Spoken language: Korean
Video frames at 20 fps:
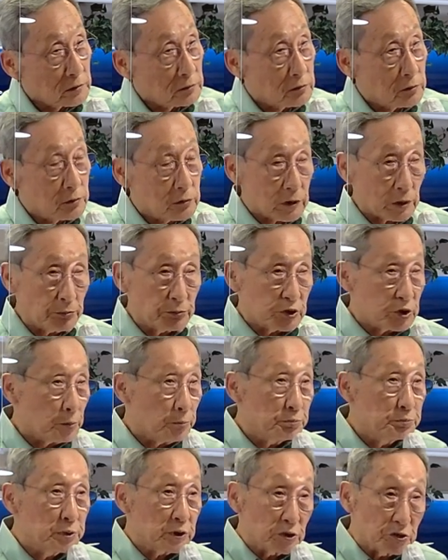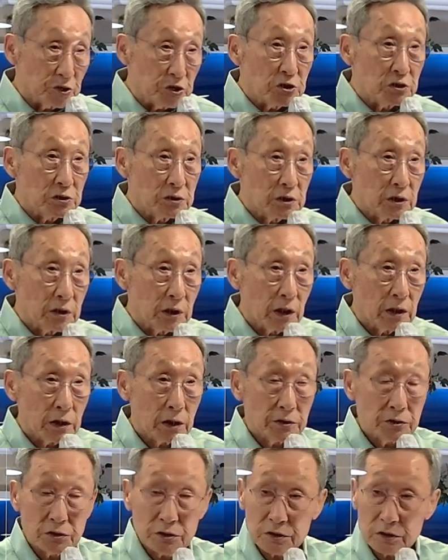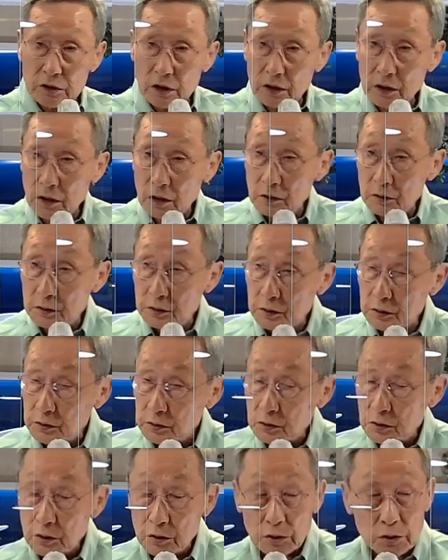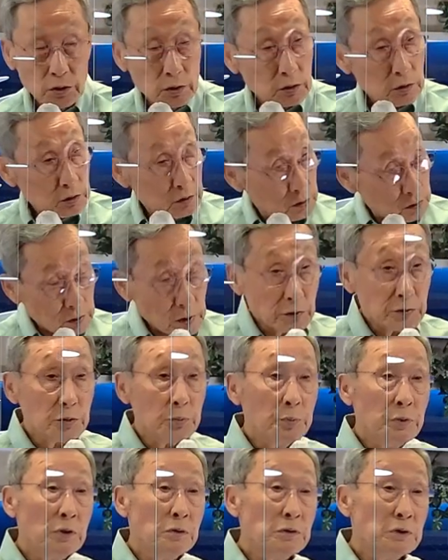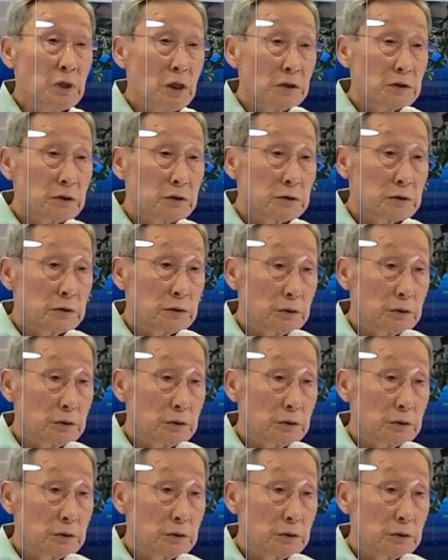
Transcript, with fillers: 점점 변질되어 가기 시작합니다. 그래서 병나는 거예요.